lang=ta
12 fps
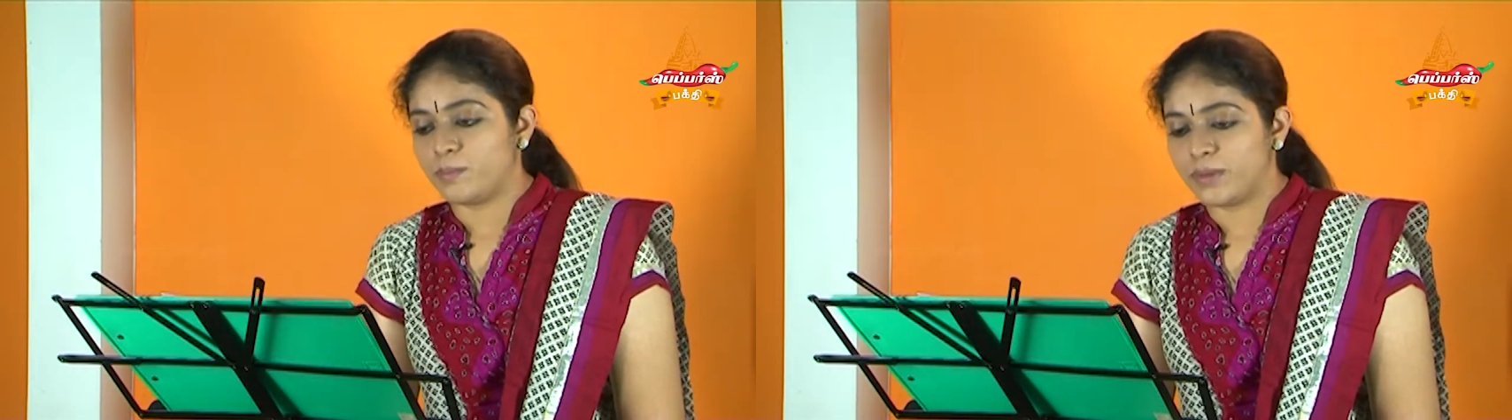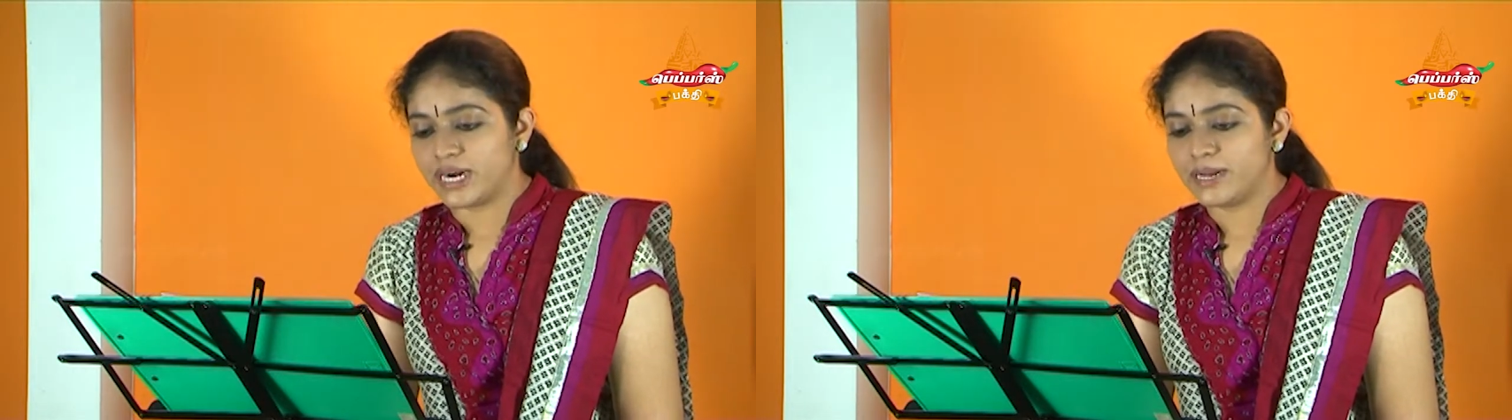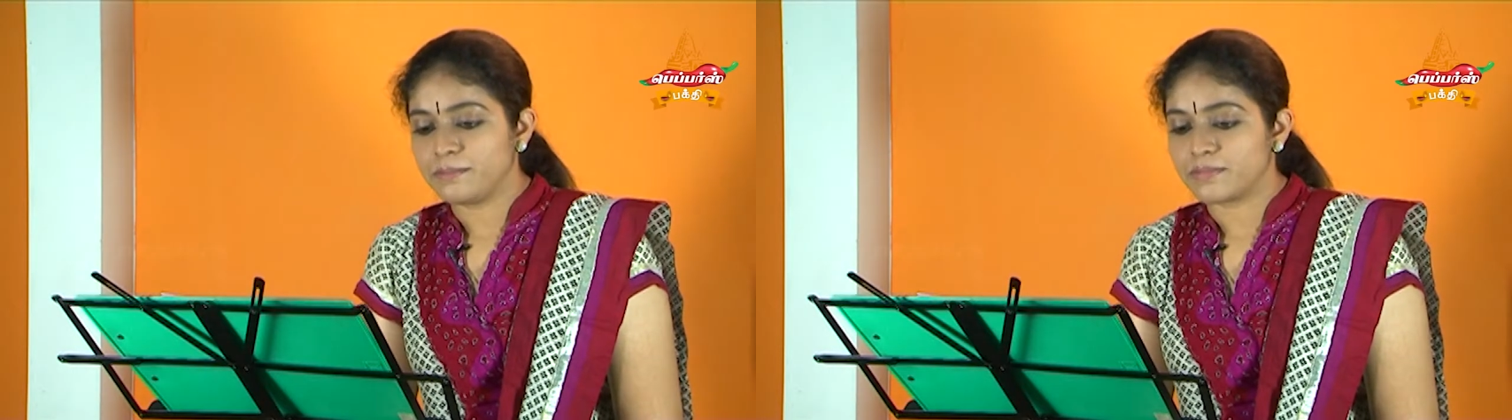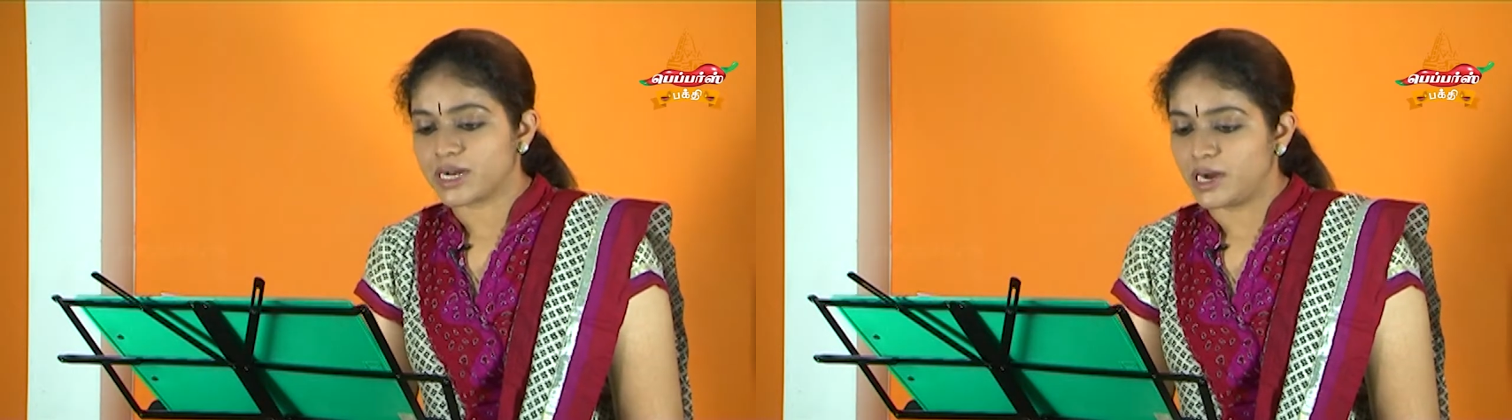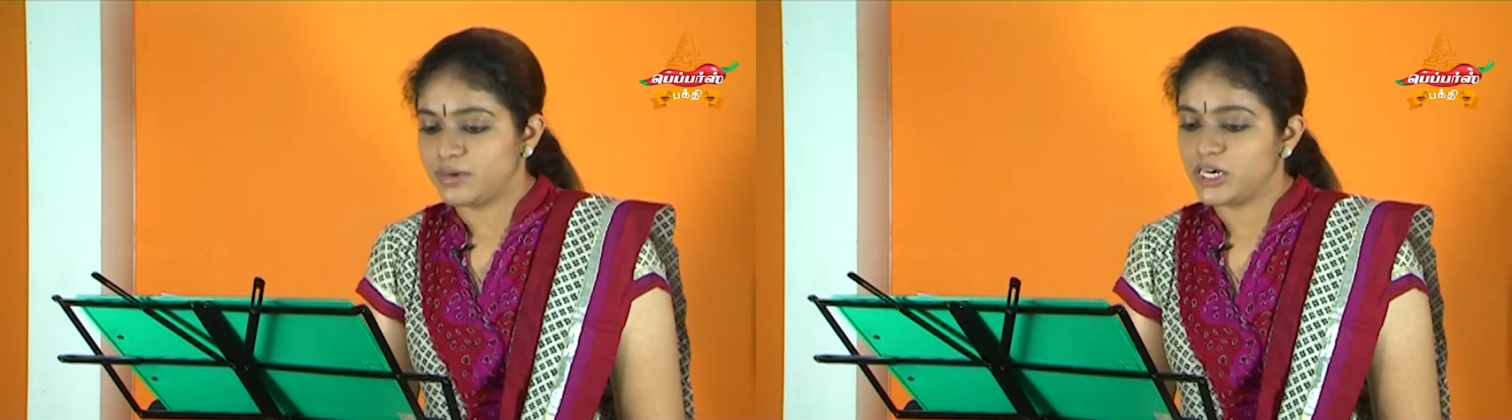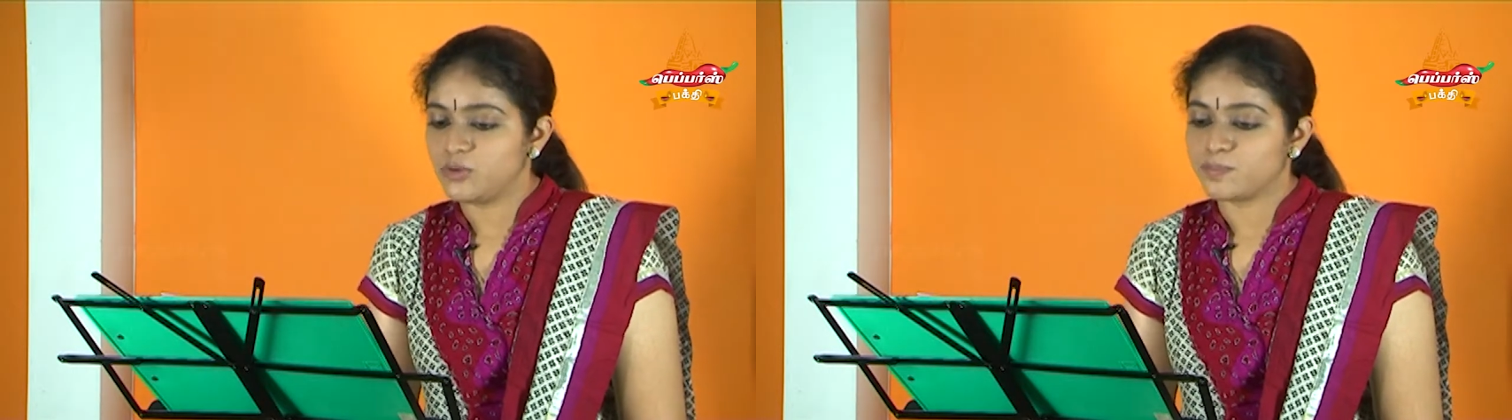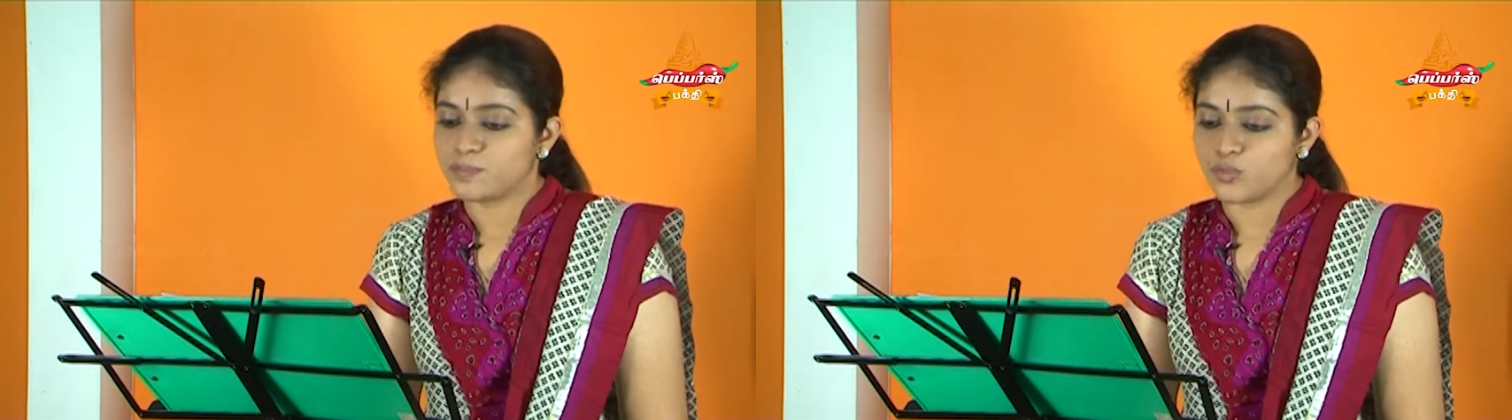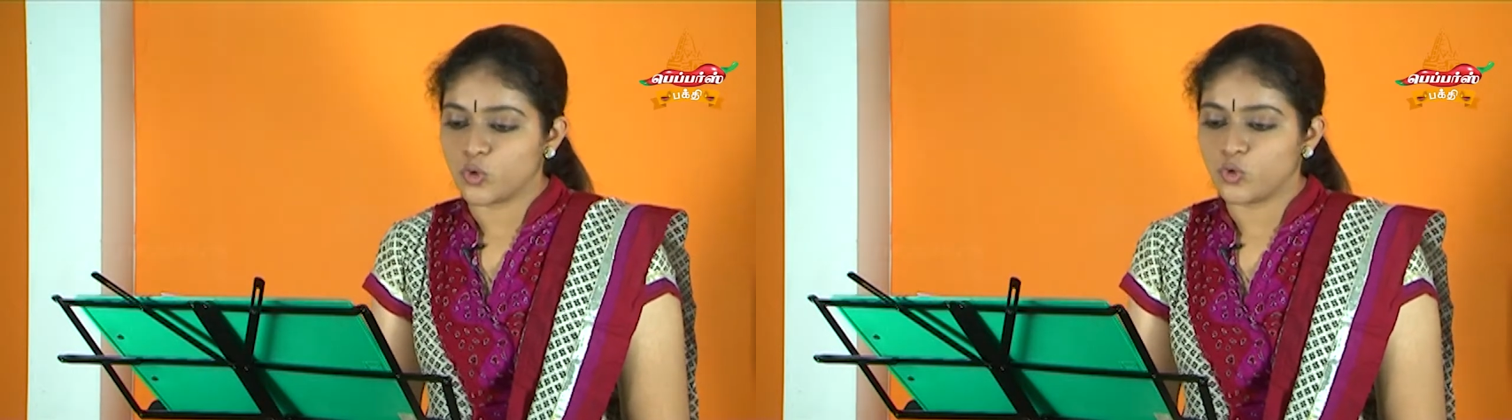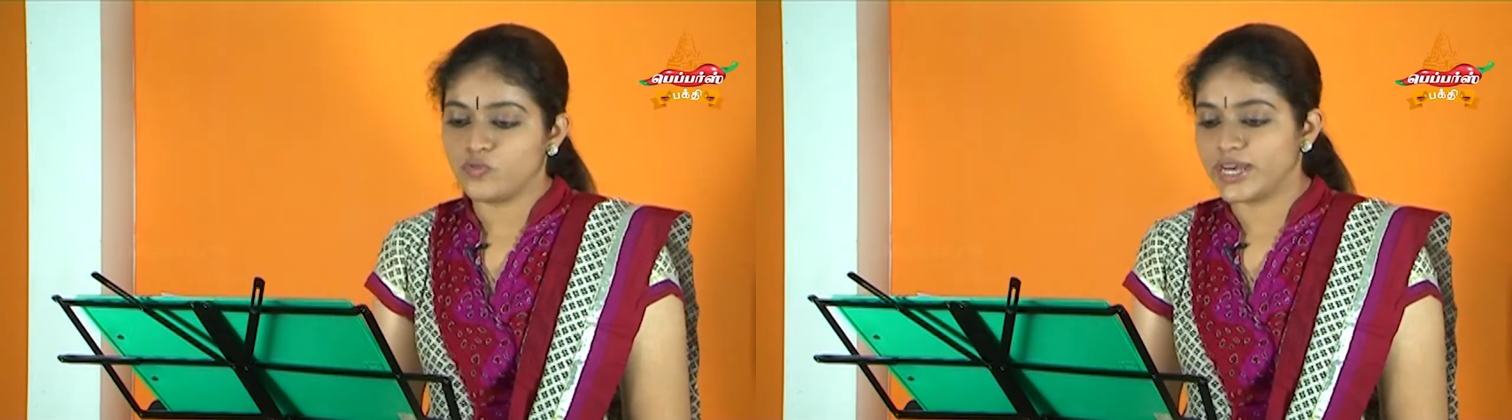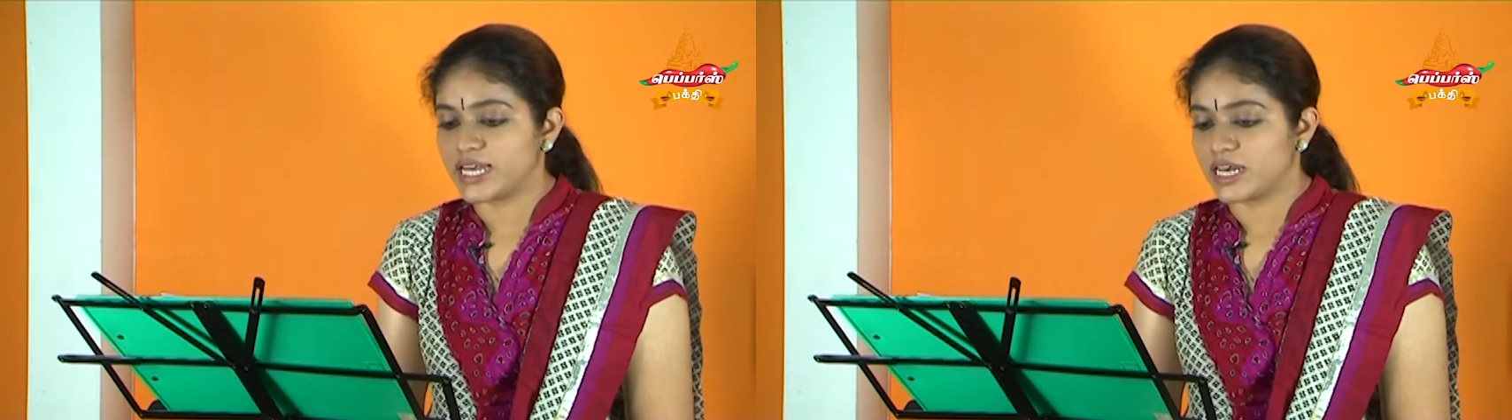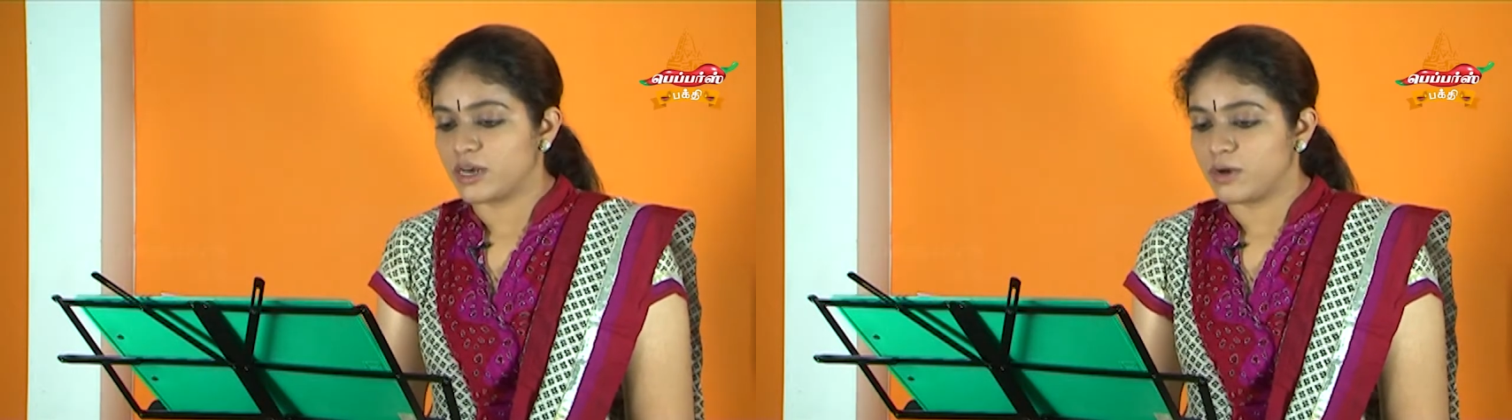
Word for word: மனம் கமழும் பூவை